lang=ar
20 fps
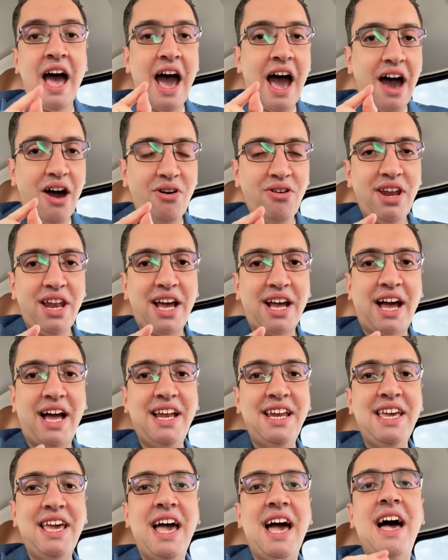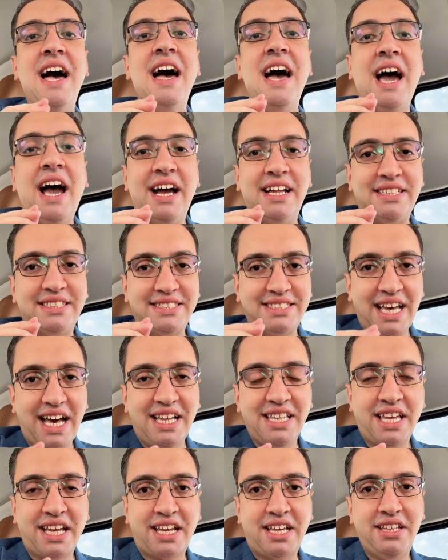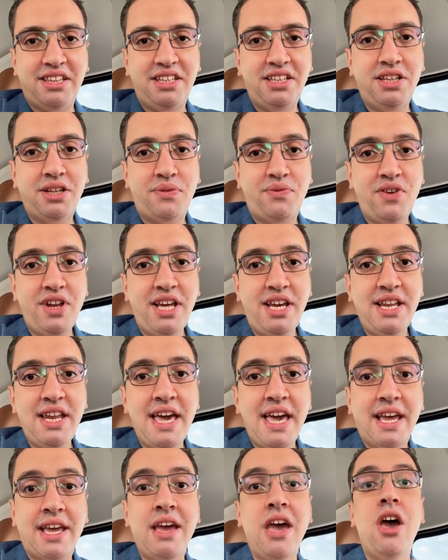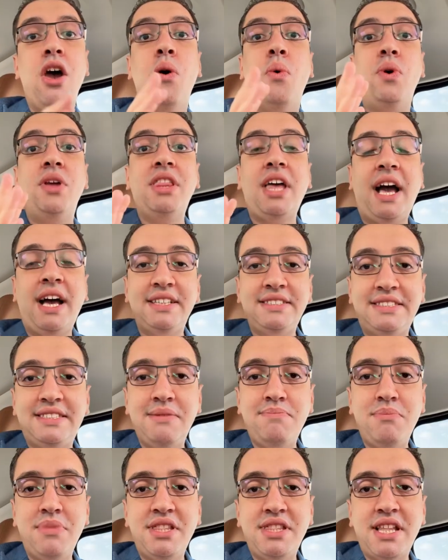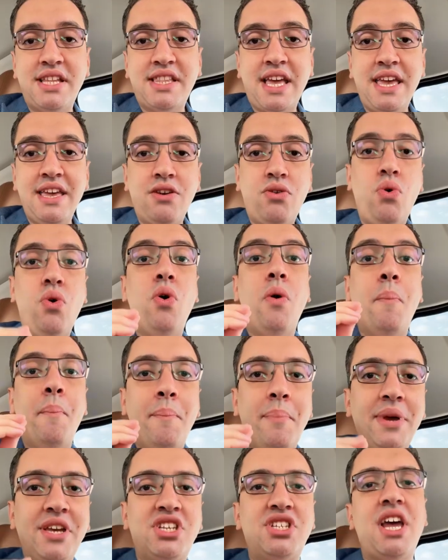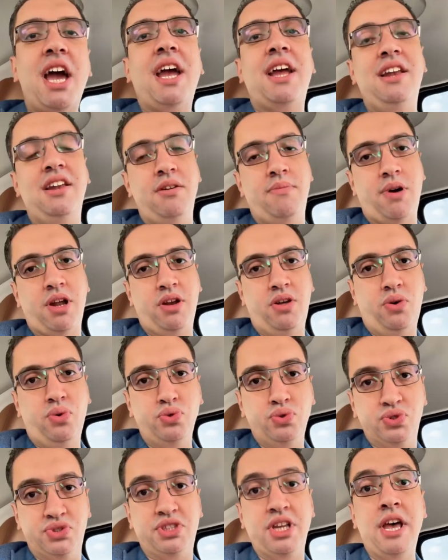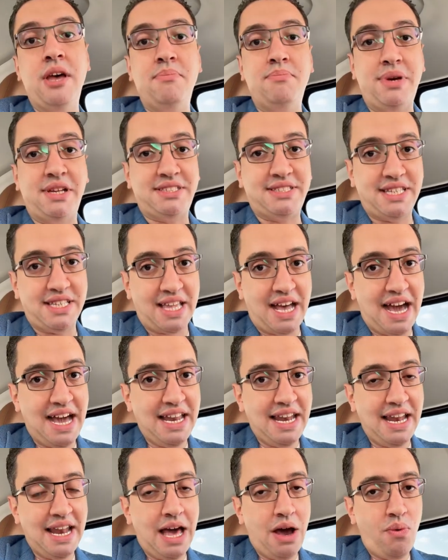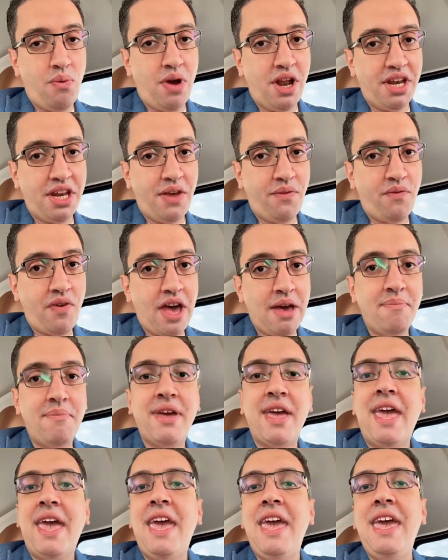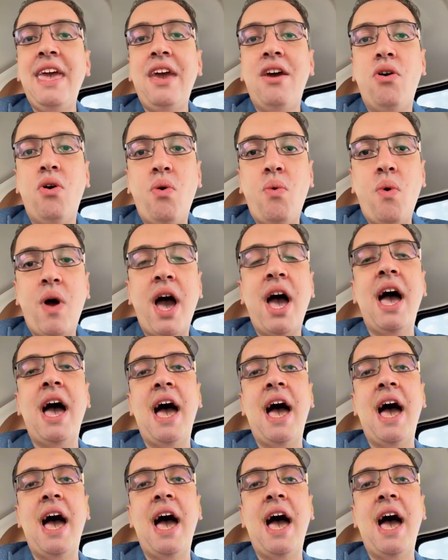هقولك عليها هتساعدك كتير في العلاج وتحسن من نتائجه بشكل ملحوظ بس تعالى الأول نفهم إيه هو